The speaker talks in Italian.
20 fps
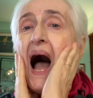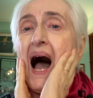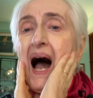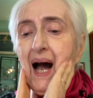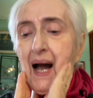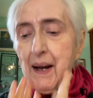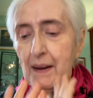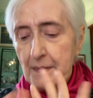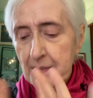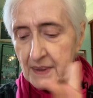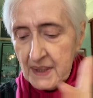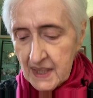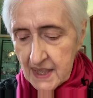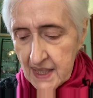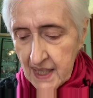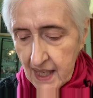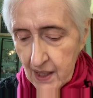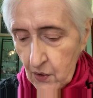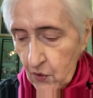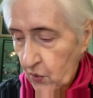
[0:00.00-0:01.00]

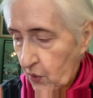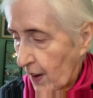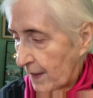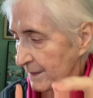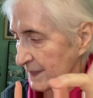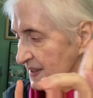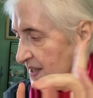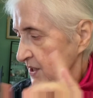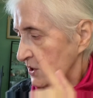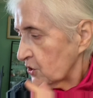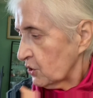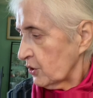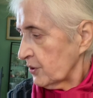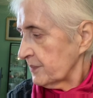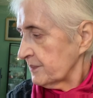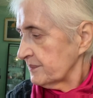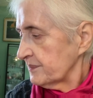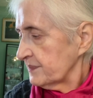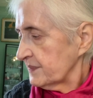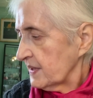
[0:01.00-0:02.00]
amica o
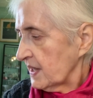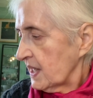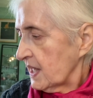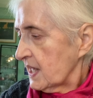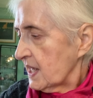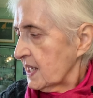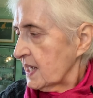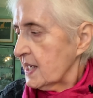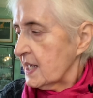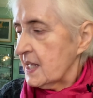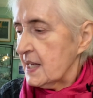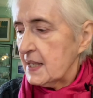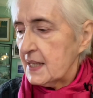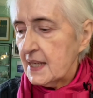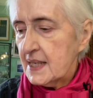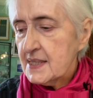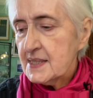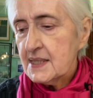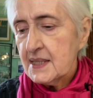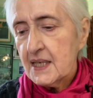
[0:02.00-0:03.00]
amico
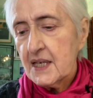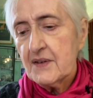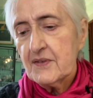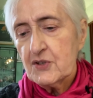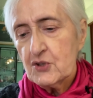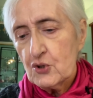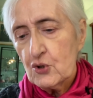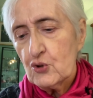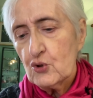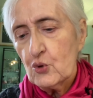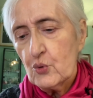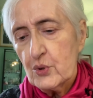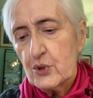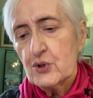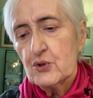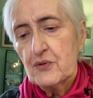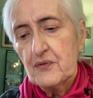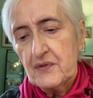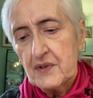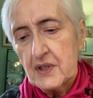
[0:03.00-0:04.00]
che scrivi sotto
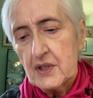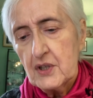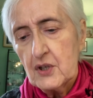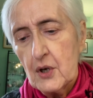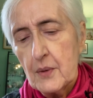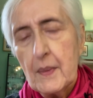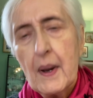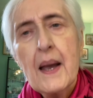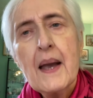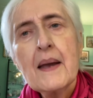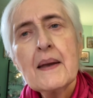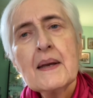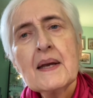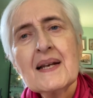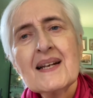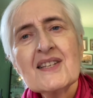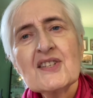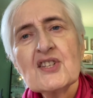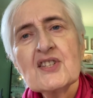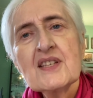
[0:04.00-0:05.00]
questo video, ma è
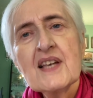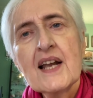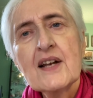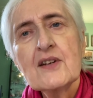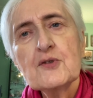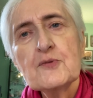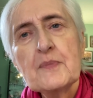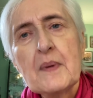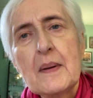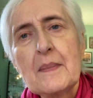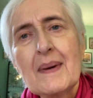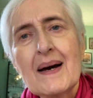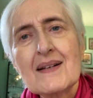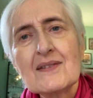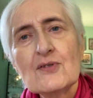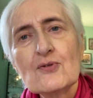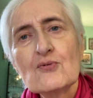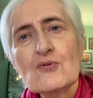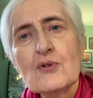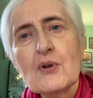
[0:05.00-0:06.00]
necessario
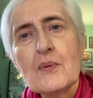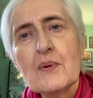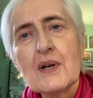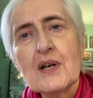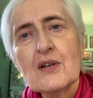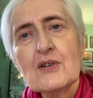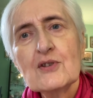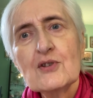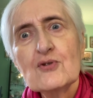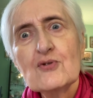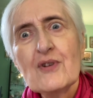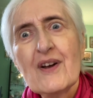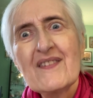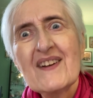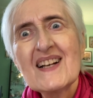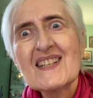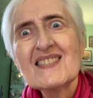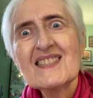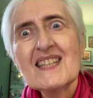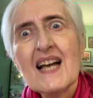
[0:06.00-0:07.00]
spalmarsi tutte quelle cose sulla
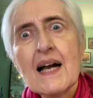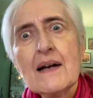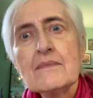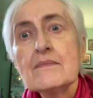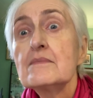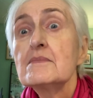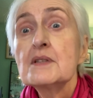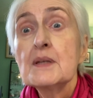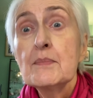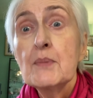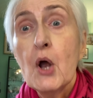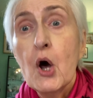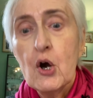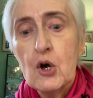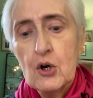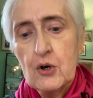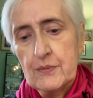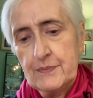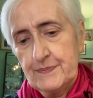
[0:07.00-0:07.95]
faccia? Ti blocco.